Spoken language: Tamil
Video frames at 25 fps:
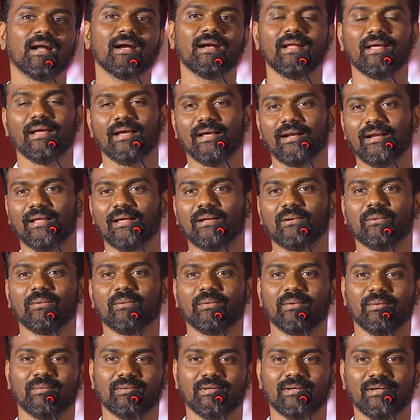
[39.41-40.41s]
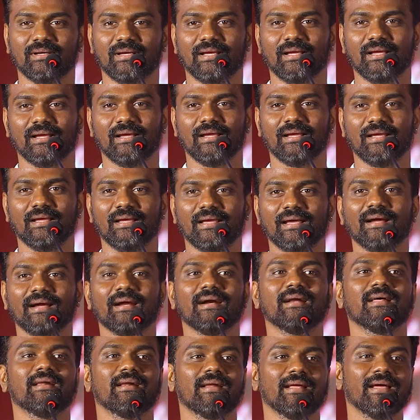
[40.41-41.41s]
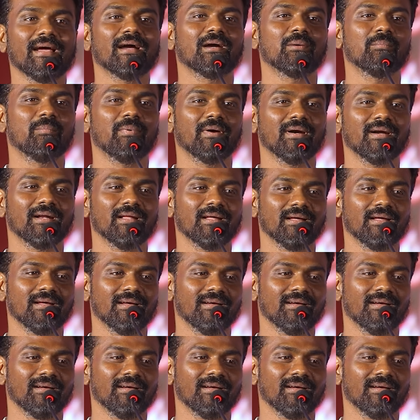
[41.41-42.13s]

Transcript: நீங்கள் எல்லோரும் என்கிட்ட ரியாக்ட் பண்ண